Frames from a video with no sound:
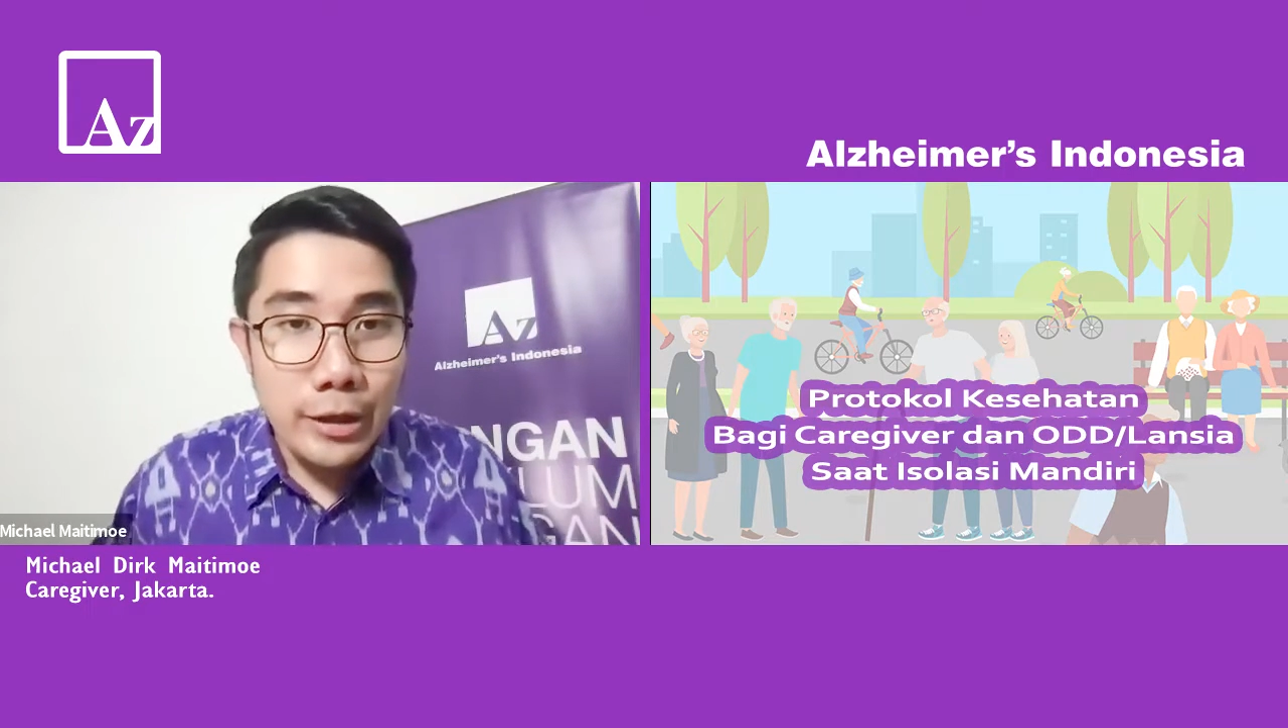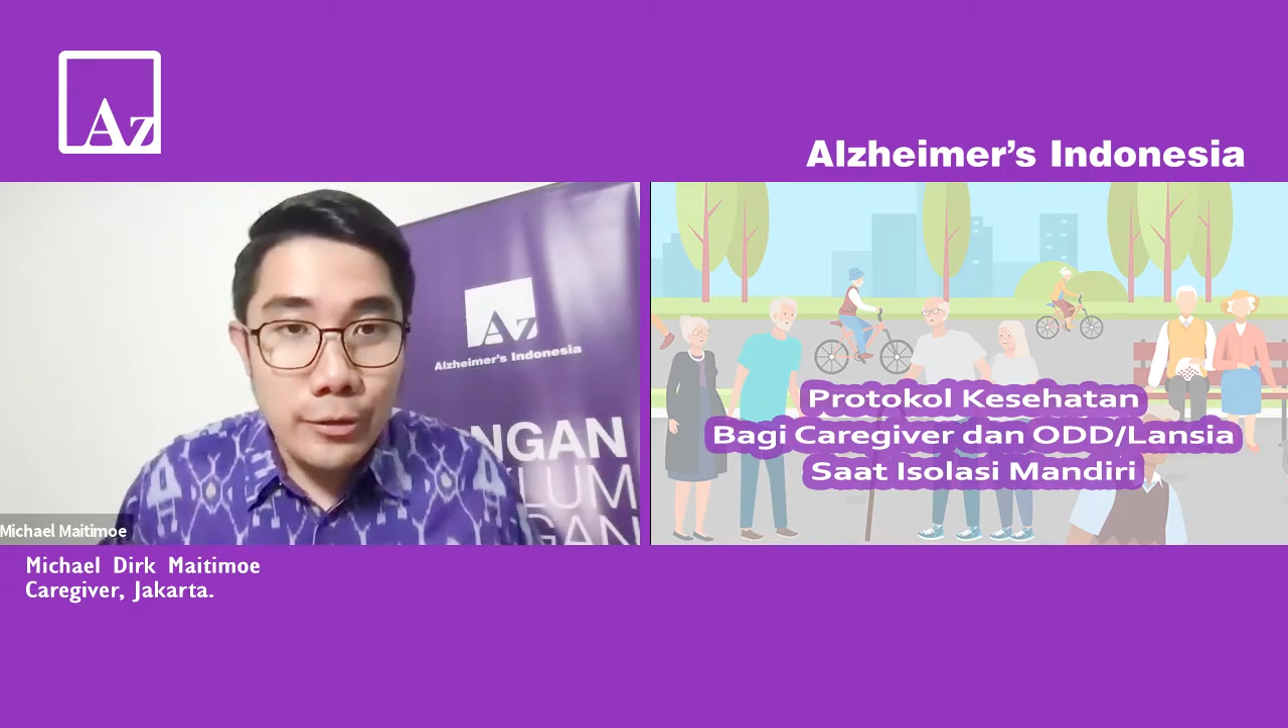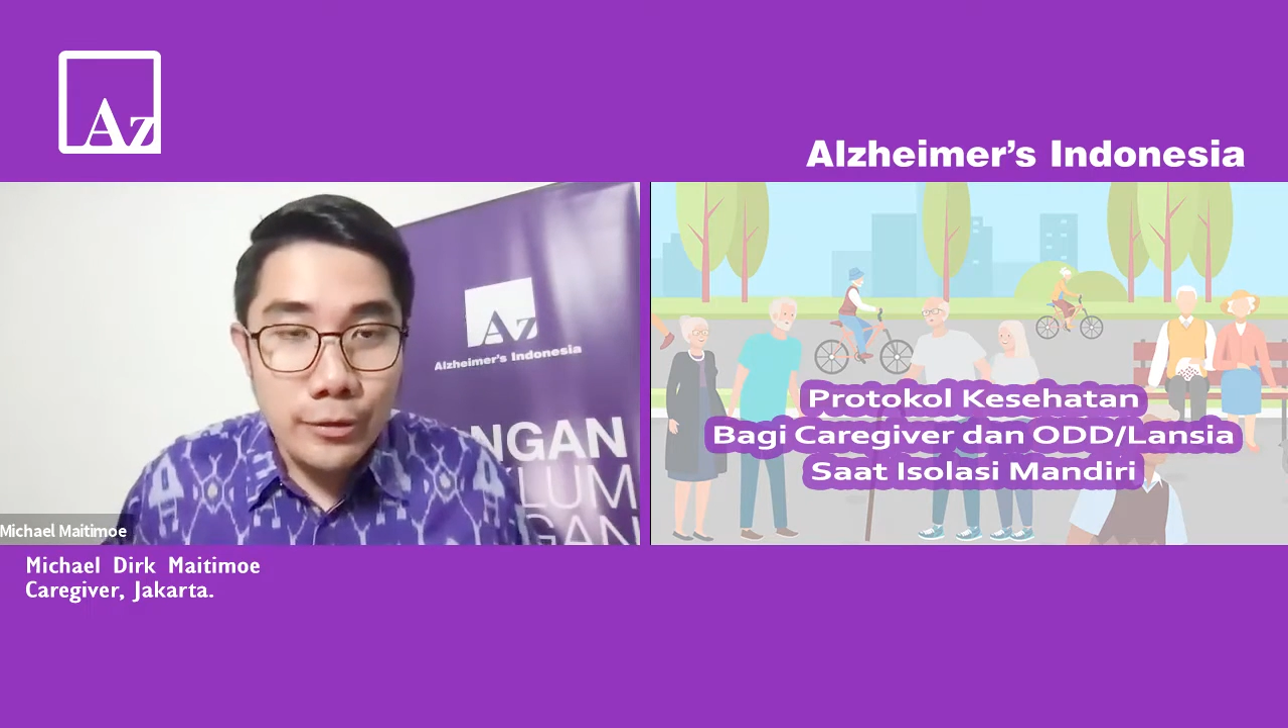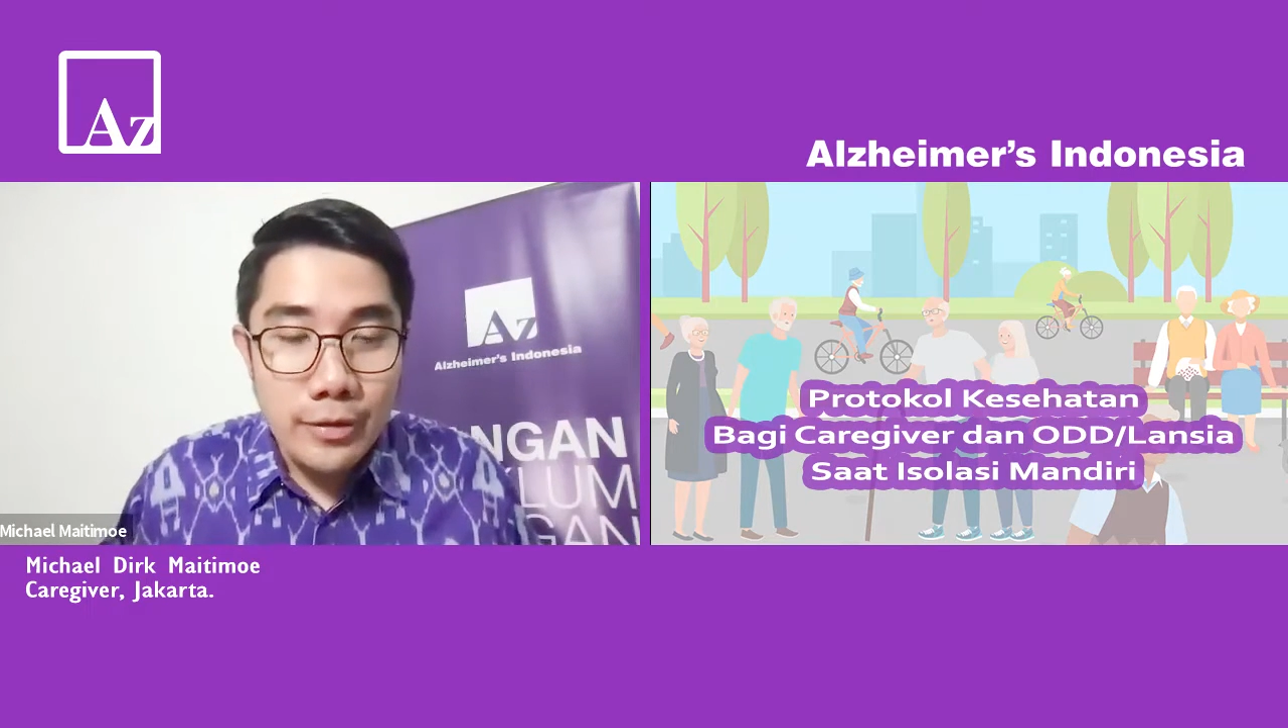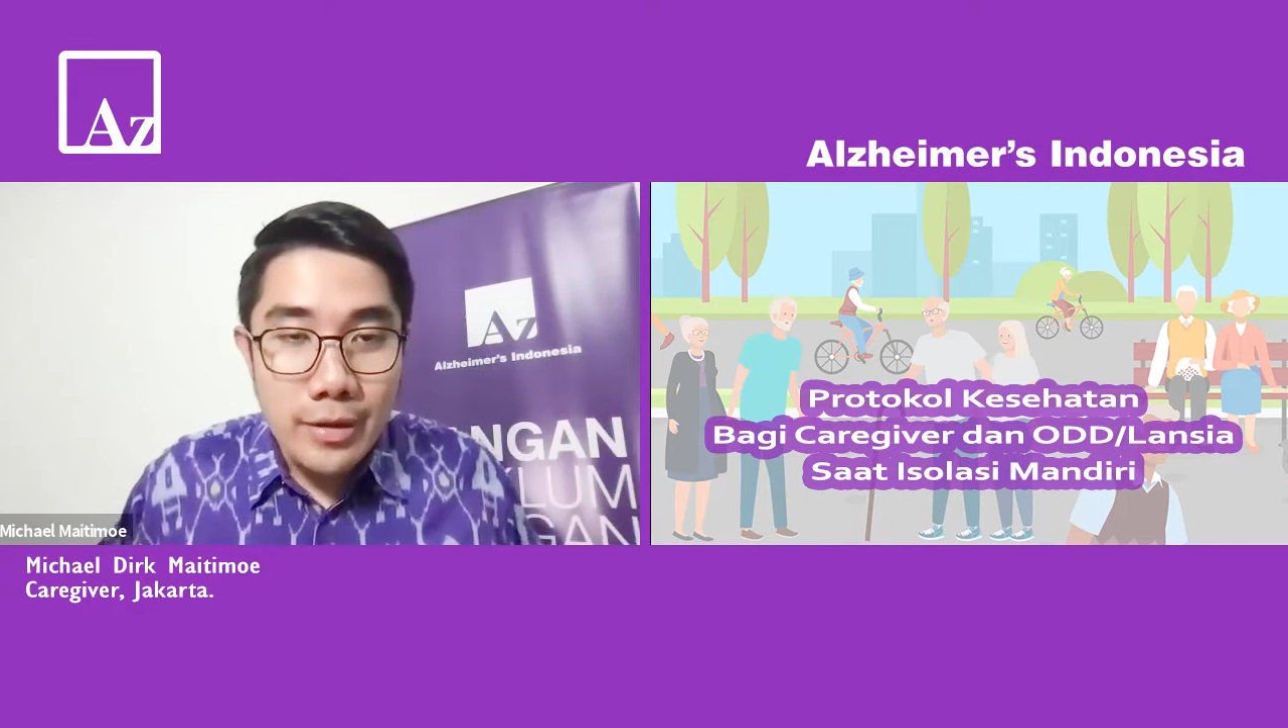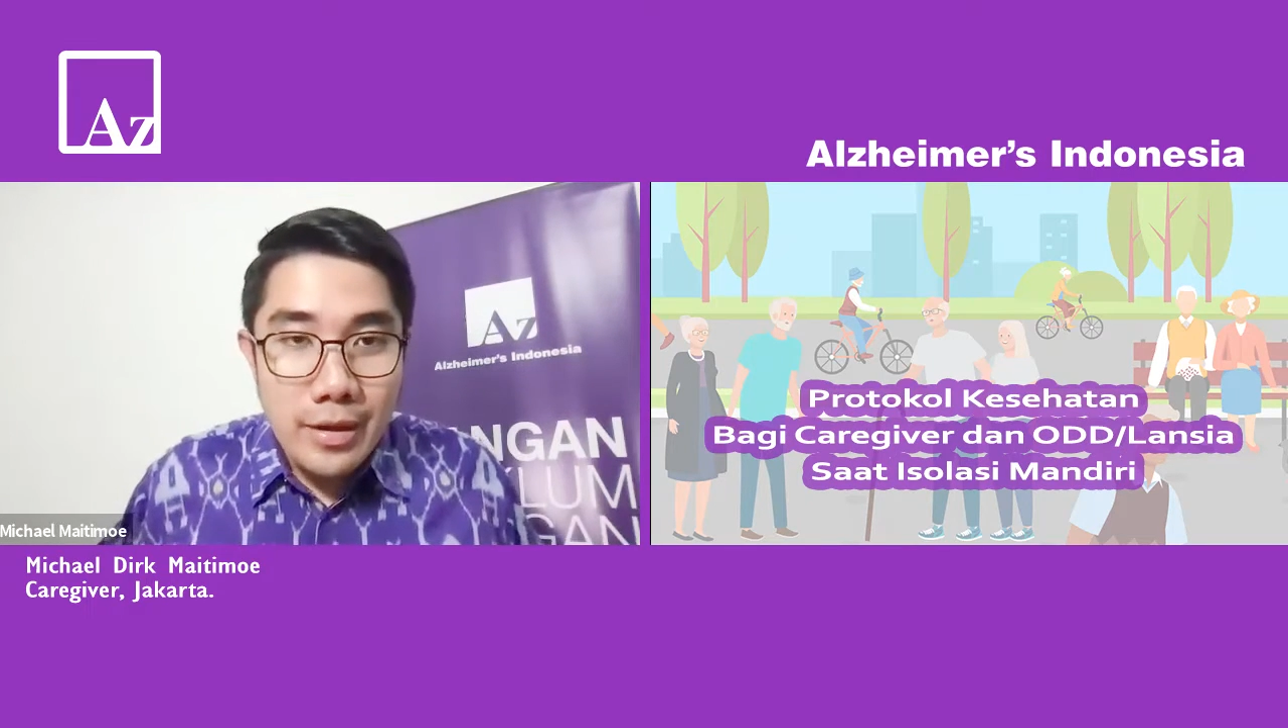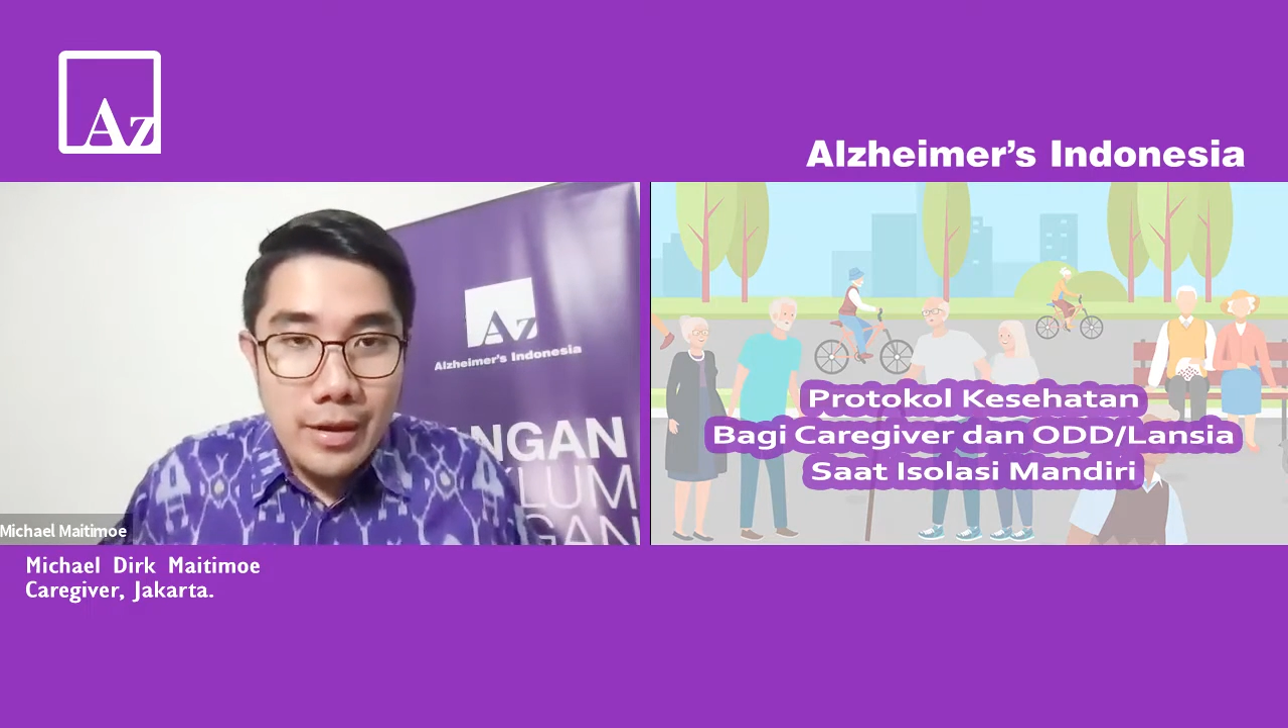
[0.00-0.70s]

nih dok,